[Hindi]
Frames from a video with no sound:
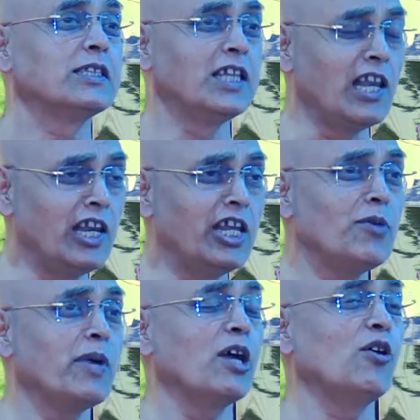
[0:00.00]
दिल्ली
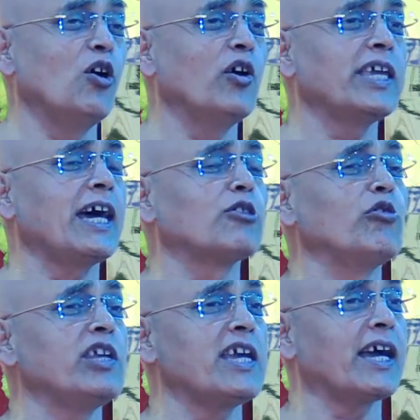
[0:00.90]
में हो या
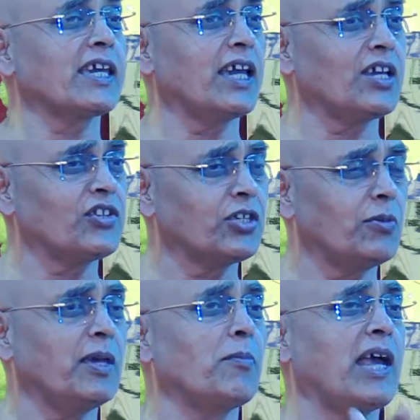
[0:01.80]
दुनिया के किसी
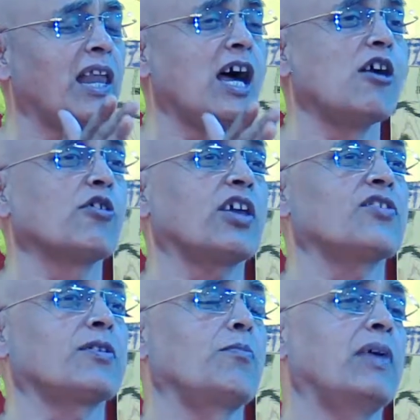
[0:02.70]
भी महिलाओं के
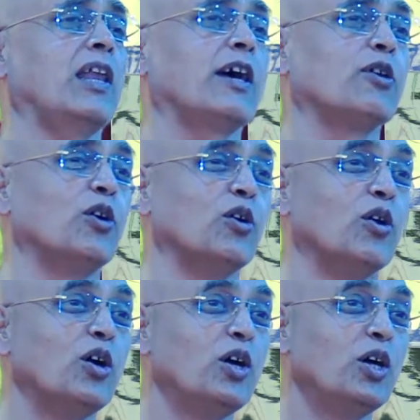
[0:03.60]
सम्मेलन हो
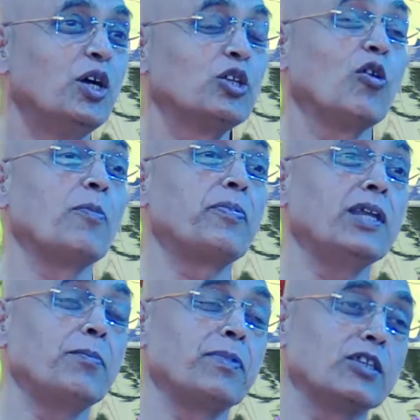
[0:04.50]
तो
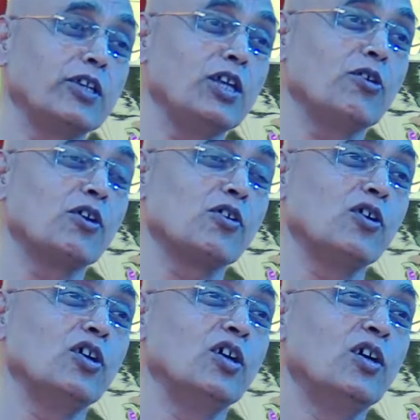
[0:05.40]
अपनी पत्नियों को